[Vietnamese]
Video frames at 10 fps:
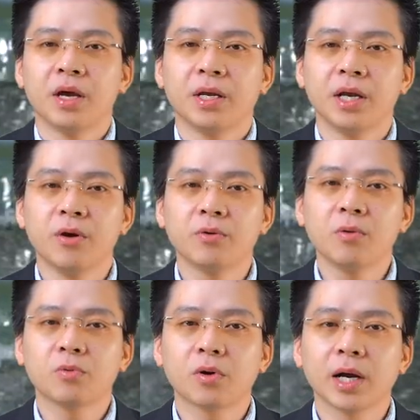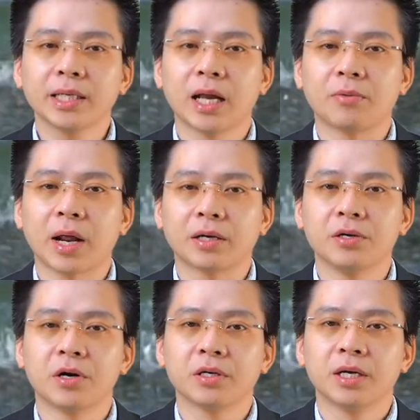Nếu không có cách nào đạt
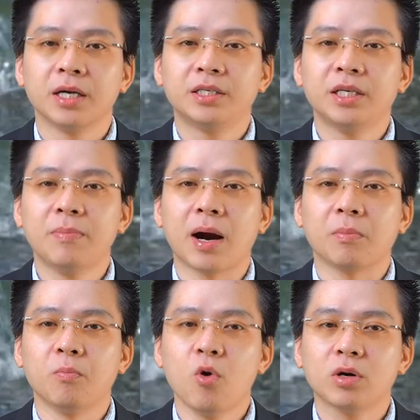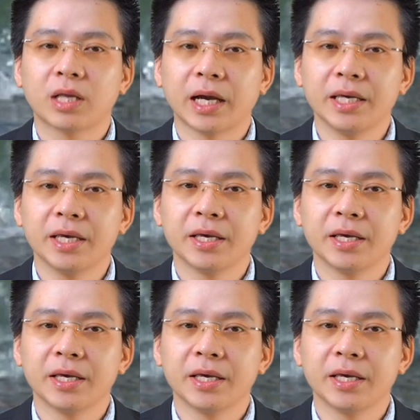được, chi bằng buông tay